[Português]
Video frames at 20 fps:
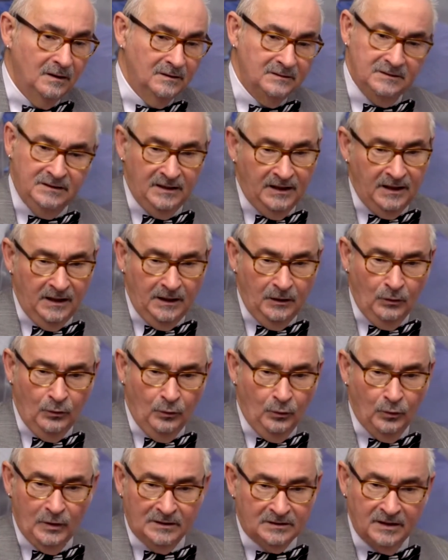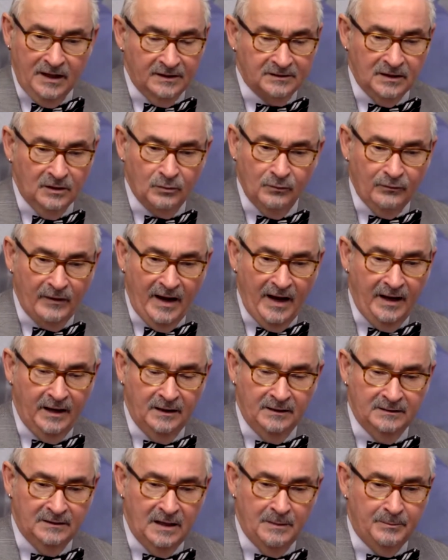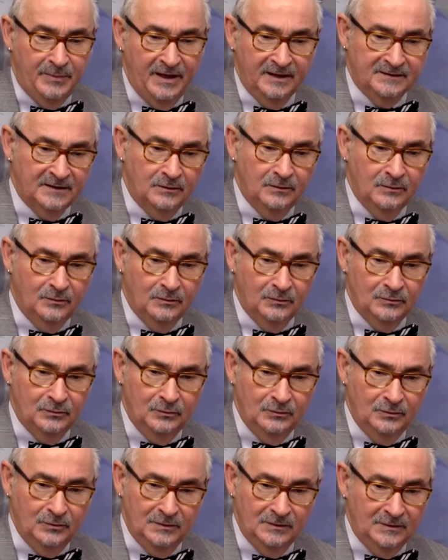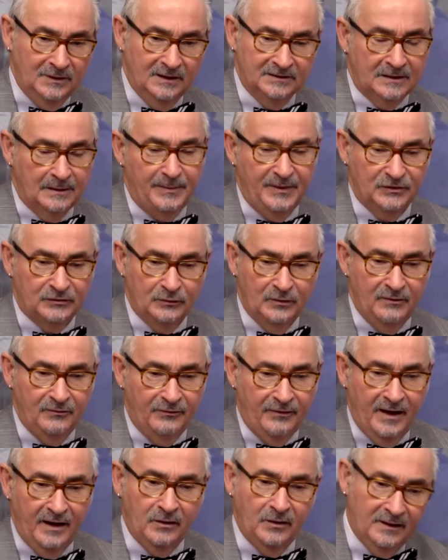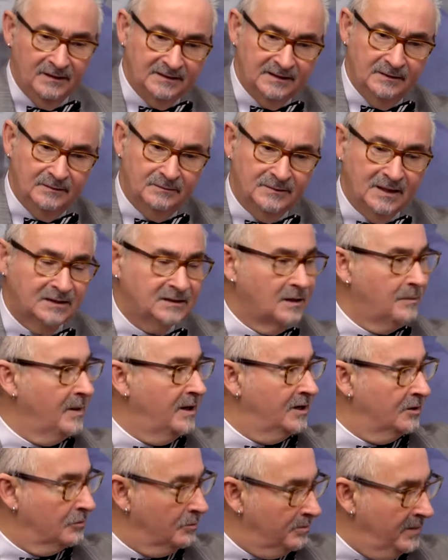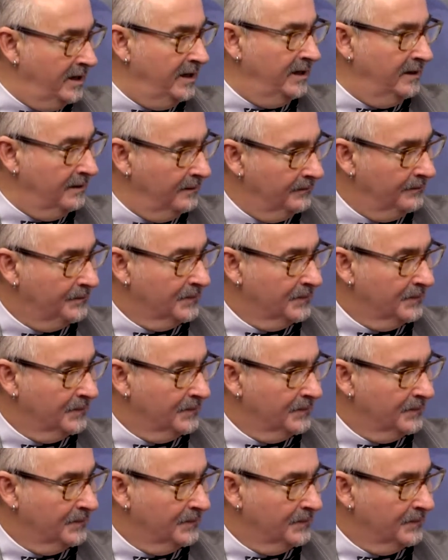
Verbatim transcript: se o atleta não vai na empresa do, dessa pessoa e fala, oh, você não está trabalhando bem,